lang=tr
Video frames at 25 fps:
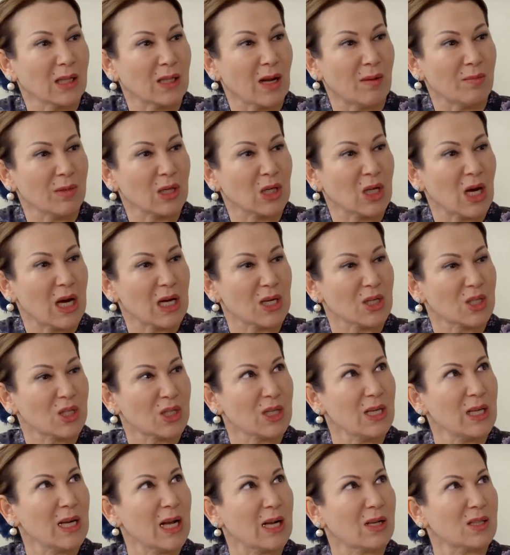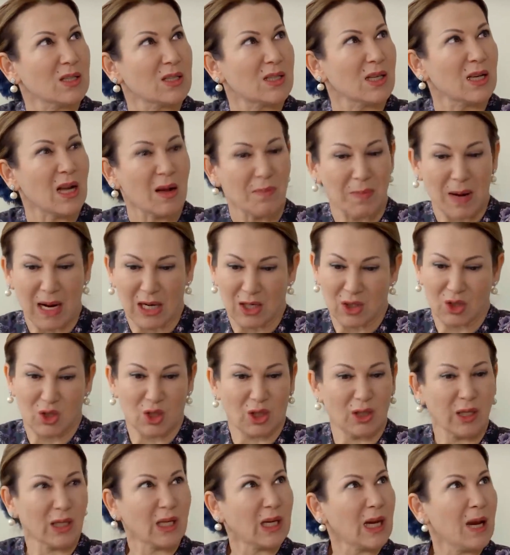adamın karısıyla kızına
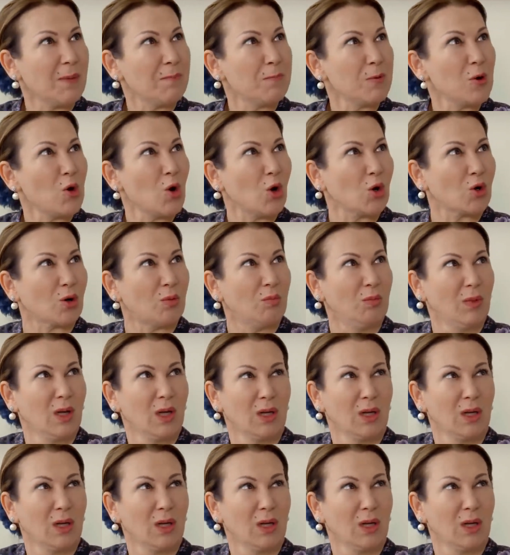bakıcılık yapıyorum.